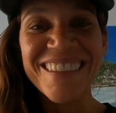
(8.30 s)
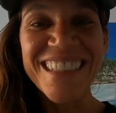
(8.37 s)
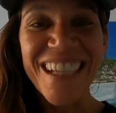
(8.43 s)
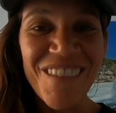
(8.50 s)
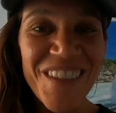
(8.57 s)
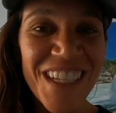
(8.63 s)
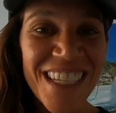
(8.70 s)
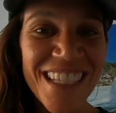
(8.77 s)
não
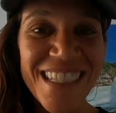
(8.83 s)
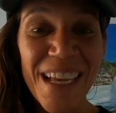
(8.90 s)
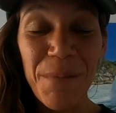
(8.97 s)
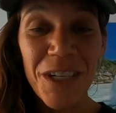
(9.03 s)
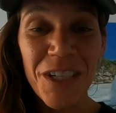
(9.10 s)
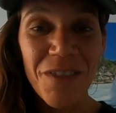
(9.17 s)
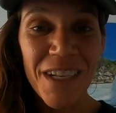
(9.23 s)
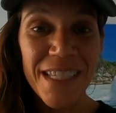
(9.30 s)
sabe se, se a
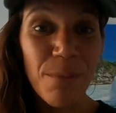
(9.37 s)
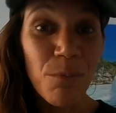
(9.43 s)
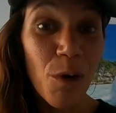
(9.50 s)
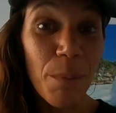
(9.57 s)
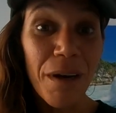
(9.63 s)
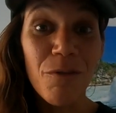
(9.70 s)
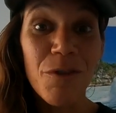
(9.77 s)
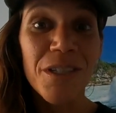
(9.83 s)
prancha vai ser
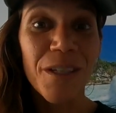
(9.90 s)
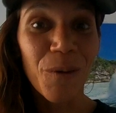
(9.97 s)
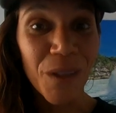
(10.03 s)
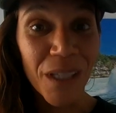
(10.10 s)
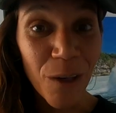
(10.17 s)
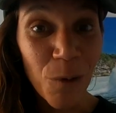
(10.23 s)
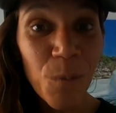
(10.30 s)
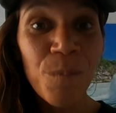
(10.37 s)
boa pra você ou
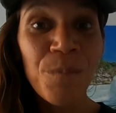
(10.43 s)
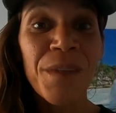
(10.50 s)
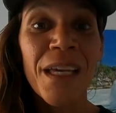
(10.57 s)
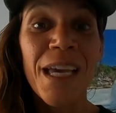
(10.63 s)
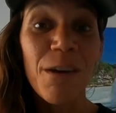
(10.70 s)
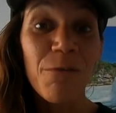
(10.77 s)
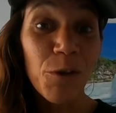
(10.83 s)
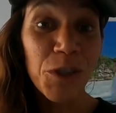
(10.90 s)
não.
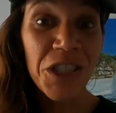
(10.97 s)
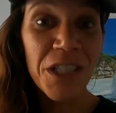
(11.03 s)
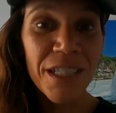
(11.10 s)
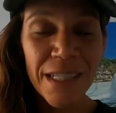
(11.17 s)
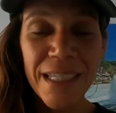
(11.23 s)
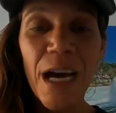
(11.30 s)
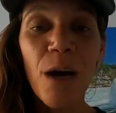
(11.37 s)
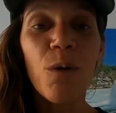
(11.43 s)
Eu vou te
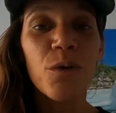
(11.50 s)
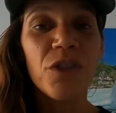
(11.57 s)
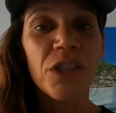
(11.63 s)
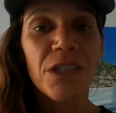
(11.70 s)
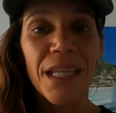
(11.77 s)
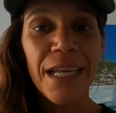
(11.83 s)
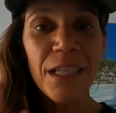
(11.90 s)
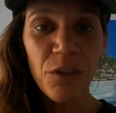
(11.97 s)
ensinar hoje
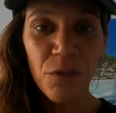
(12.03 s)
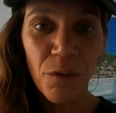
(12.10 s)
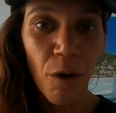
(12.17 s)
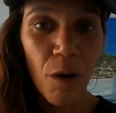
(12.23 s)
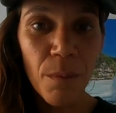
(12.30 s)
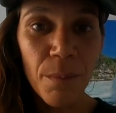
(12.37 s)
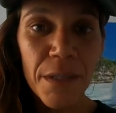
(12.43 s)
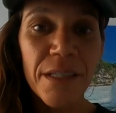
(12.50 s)
três
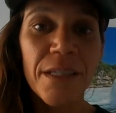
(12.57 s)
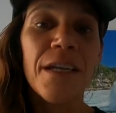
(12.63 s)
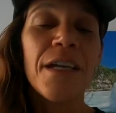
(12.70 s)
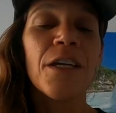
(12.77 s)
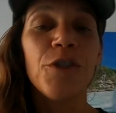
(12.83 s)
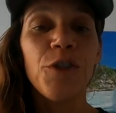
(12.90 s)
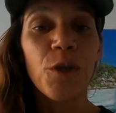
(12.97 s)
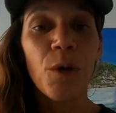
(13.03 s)
formas
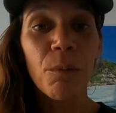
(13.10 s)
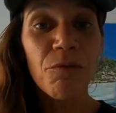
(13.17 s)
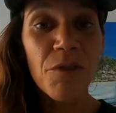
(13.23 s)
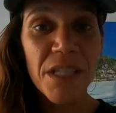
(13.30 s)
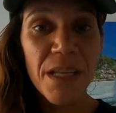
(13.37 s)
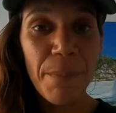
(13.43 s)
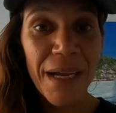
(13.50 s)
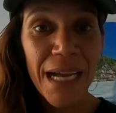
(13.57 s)
de como
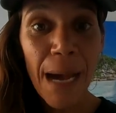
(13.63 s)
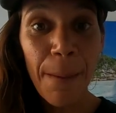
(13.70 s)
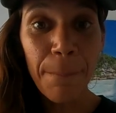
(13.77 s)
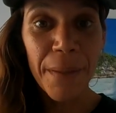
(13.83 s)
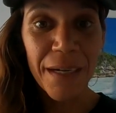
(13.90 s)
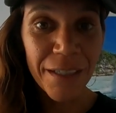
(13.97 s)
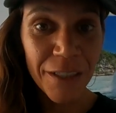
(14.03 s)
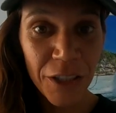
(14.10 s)
você pegar a
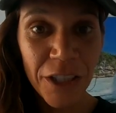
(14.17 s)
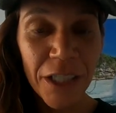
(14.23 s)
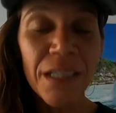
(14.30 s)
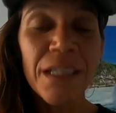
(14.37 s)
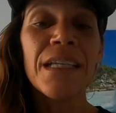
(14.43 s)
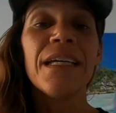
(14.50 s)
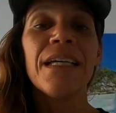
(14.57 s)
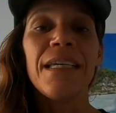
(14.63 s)
prancha
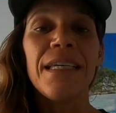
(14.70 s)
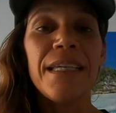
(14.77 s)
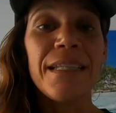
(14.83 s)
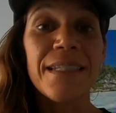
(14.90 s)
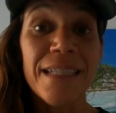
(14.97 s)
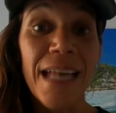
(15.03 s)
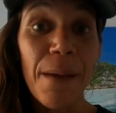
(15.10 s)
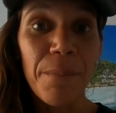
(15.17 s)
e
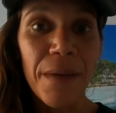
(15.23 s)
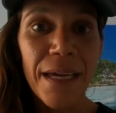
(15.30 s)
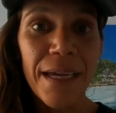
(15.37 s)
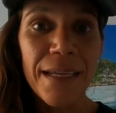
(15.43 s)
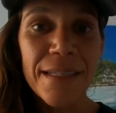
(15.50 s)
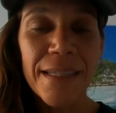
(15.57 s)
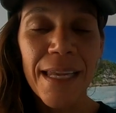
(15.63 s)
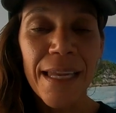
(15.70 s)
saber
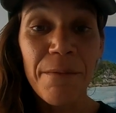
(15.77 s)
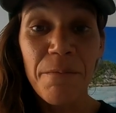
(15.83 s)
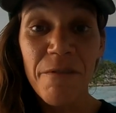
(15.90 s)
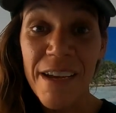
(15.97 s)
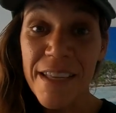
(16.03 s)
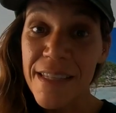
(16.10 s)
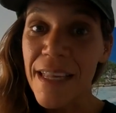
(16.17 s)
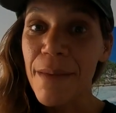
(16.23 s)
aí se ela
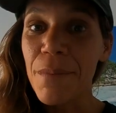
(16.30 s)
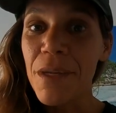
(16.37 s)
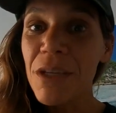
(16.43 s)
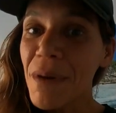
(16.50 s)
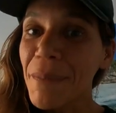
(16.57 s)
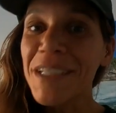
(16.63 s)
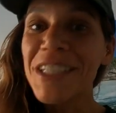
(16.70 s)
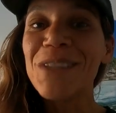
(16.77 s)
vai ser
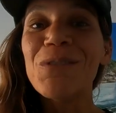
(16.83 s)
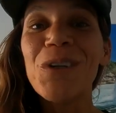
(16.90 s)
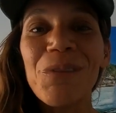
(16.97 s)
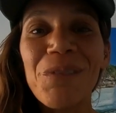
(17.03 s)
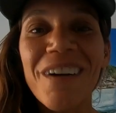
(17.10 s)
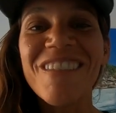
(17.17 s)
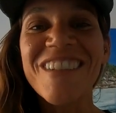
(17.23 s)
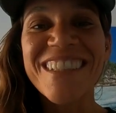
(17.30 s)
minimamente boa
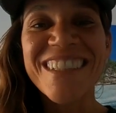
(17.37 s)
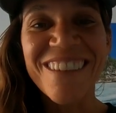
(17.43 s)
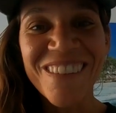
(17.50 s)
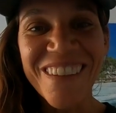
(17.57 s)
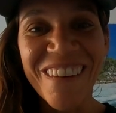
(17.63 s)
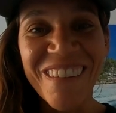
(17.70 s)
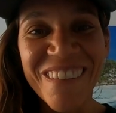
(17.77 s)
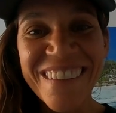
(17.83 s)
pra você ou
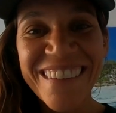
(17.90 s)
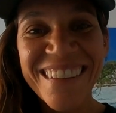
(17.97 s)
não.